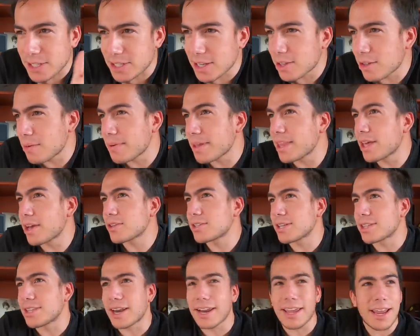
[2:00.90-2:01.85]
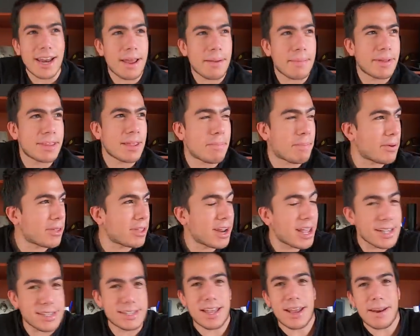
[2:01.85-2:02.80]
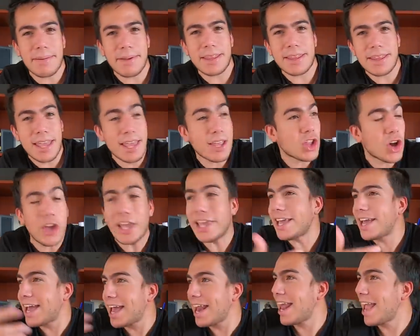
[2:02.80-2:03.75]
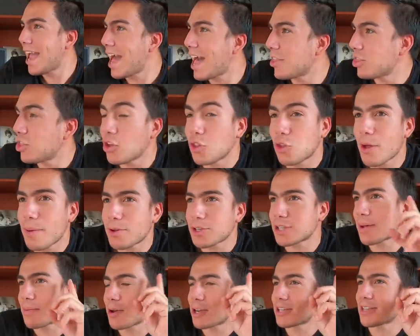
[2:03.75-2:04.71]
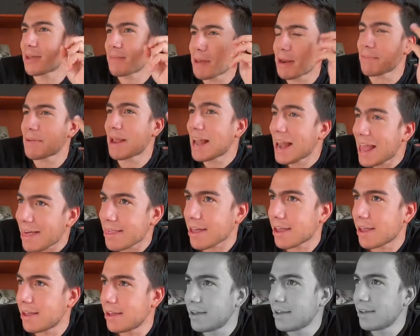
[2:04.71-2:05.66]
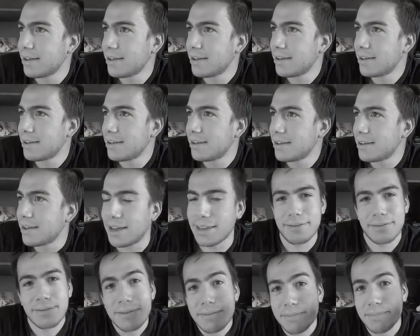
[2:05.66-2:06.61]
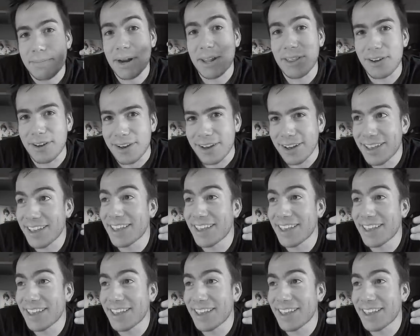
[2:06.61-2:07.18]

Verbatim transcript: haciendo videos y tranquilamente podría estar vendiendo y creando nuevos sabores de mermelada. Ay, perdón,